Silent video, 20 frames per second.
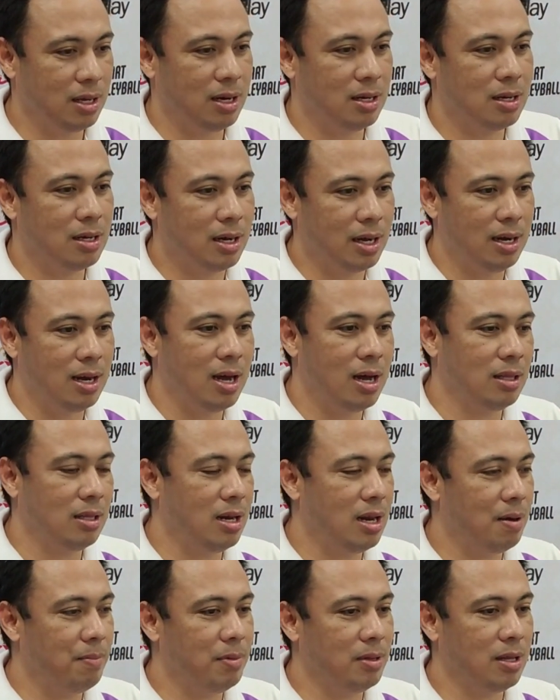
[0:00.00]
talagang kailangan
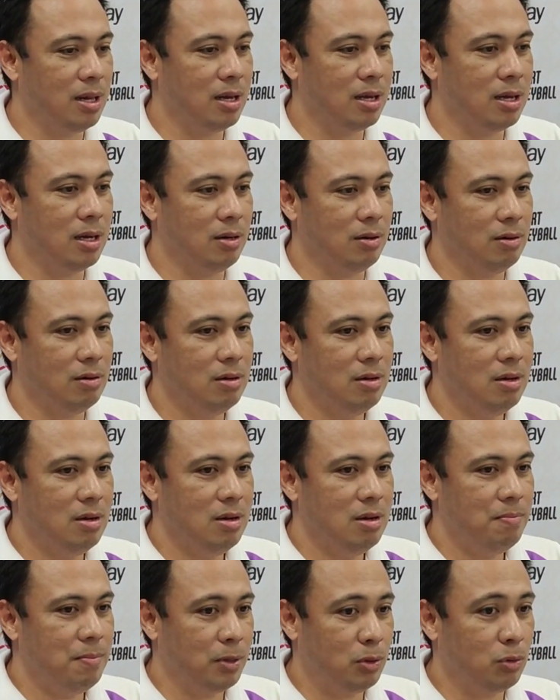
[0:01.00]
din namin talaga ano,
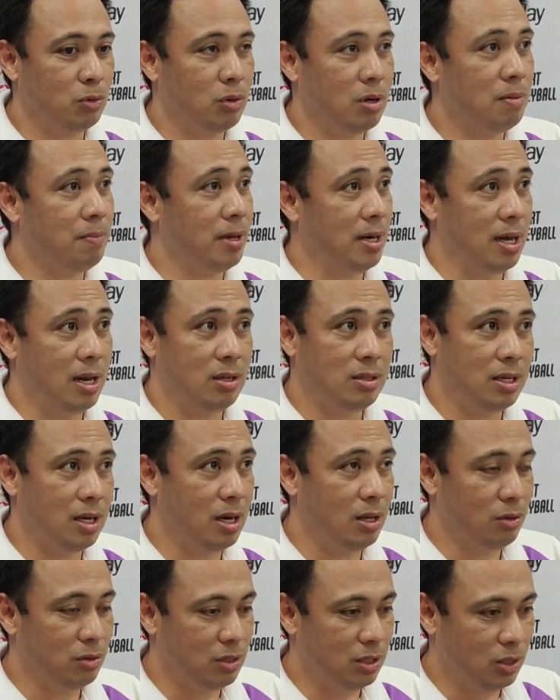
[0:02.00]
matutunan manalo sa
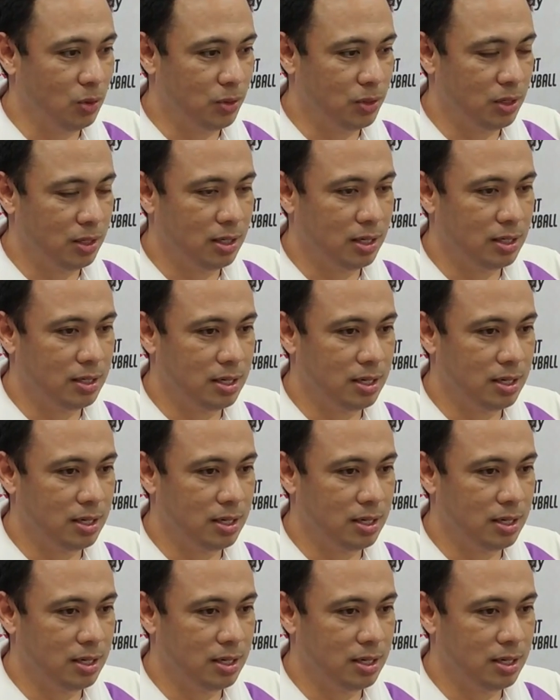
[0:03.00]
ganitong sitwasyon.